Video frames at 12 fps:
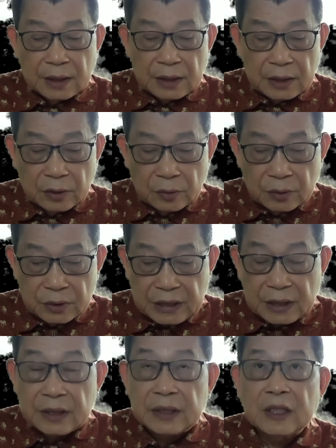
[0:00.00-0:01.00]
尤
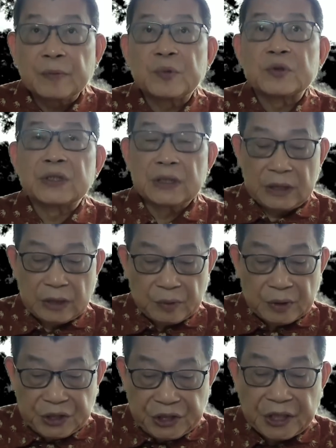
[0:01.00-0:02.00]
金·德布斯因
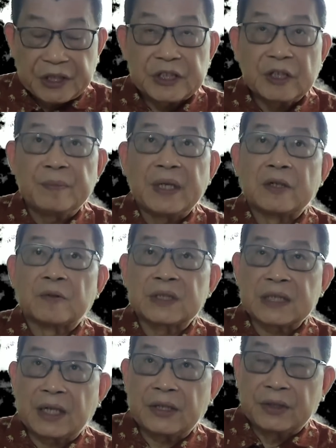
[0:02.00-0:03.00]
为谴责美国
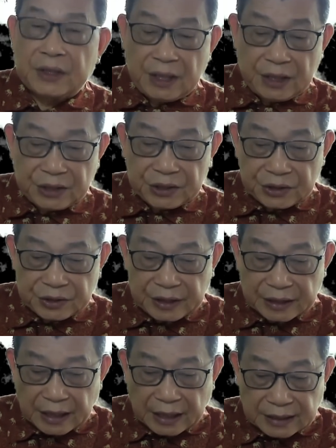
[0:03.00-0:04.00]
参与第一次世
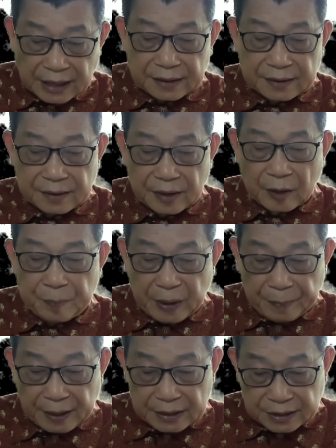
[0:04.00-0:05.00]
界大战而
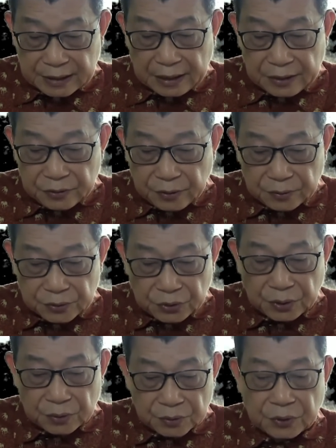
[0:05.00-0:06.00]
被判煽动
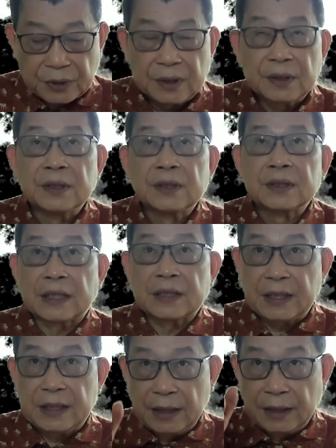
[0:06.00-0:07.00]
罪入罪，但
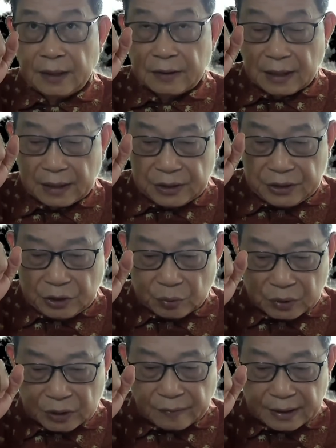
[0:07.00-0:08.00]
他赢到了大约
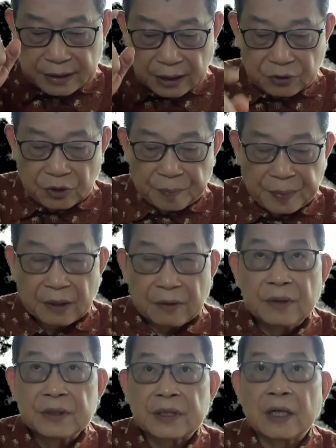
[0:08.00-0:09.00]
九十万张的选票，
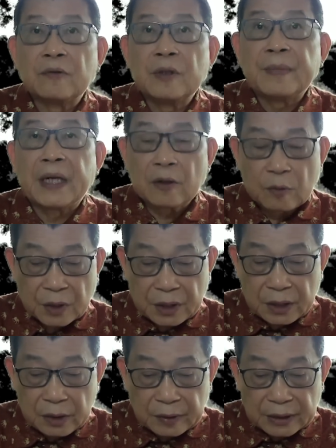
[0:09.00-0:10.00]
成为美国
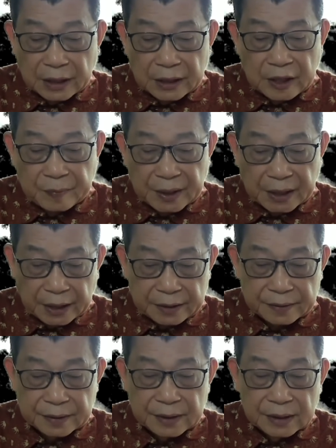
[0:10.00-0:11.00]
社会党的提名人。”